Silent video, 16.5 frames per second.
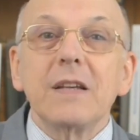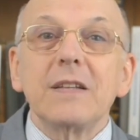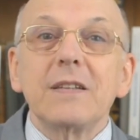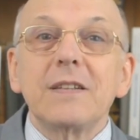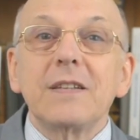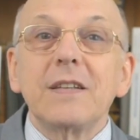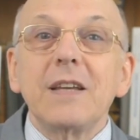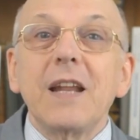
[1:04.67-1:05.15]

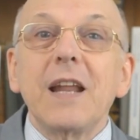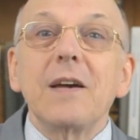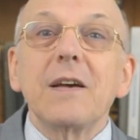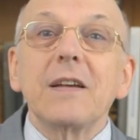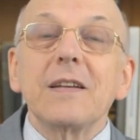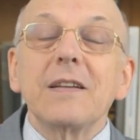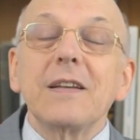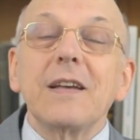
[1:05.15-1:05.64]
C'est
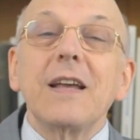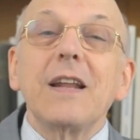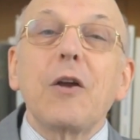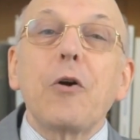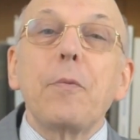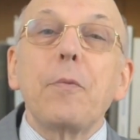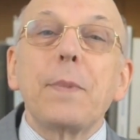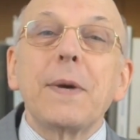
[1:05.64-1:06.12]

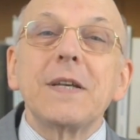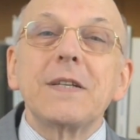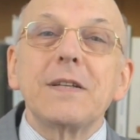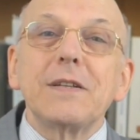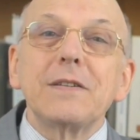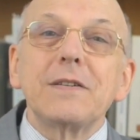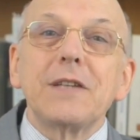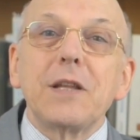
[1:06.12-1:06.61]
elle
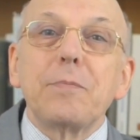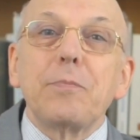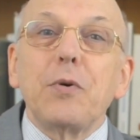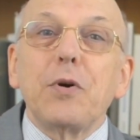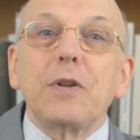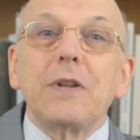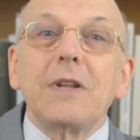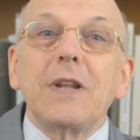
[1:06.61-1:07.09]
représente cette
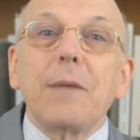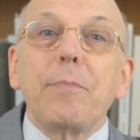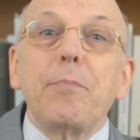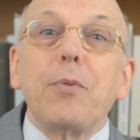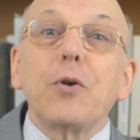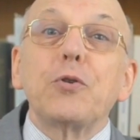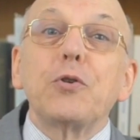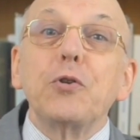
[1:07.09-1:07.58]
porte, la
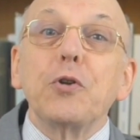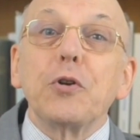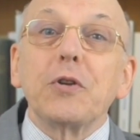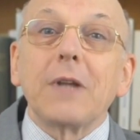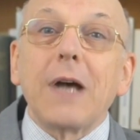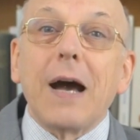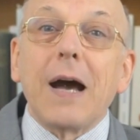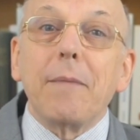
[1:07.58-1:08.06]
porte de
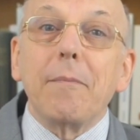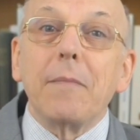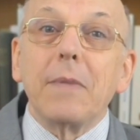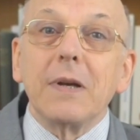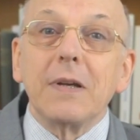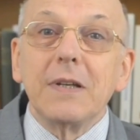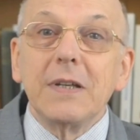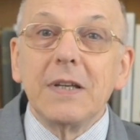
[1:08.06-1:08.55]
notre âme.
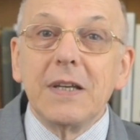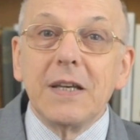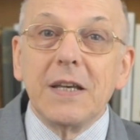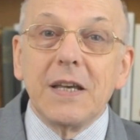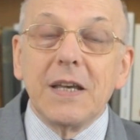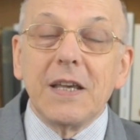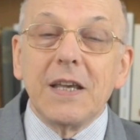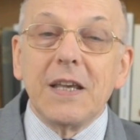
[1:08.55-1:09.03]

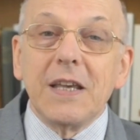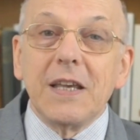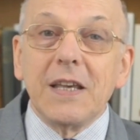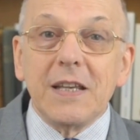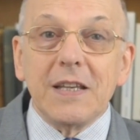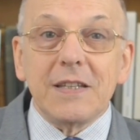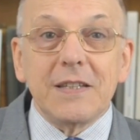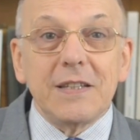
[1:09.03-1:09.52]

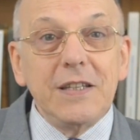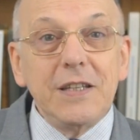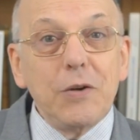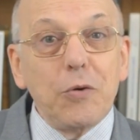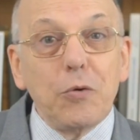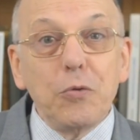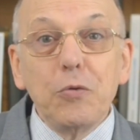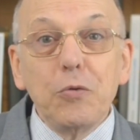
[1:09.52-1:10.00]
Et
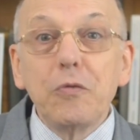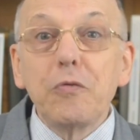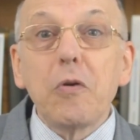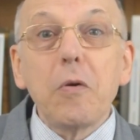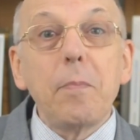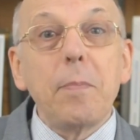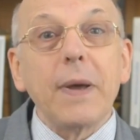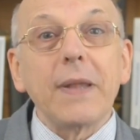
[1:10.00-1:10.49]
si on
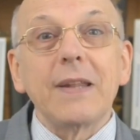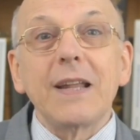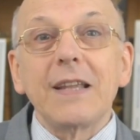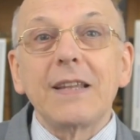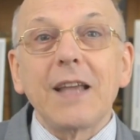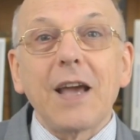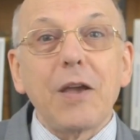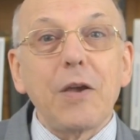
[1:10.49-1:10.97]
n'ouvre pas de
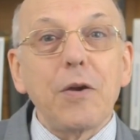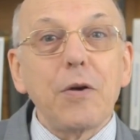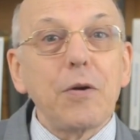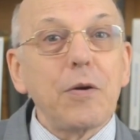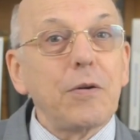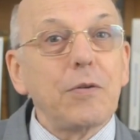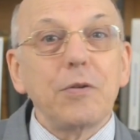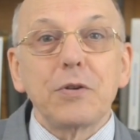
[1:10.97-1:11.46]

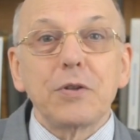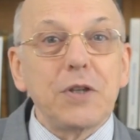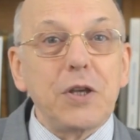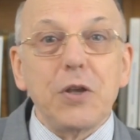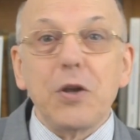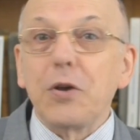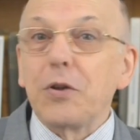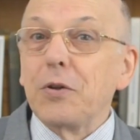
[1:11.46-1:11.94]
l'intérieur, notre
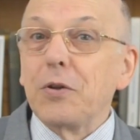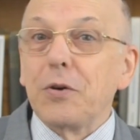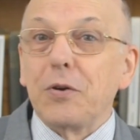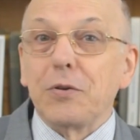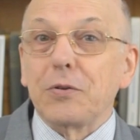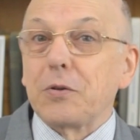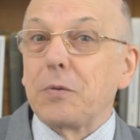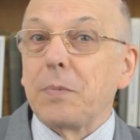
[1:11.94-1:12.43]
Seigneur ne
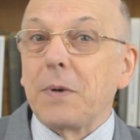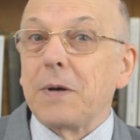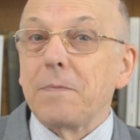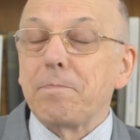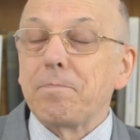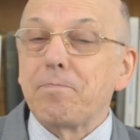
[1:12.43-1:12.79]
rentre pas.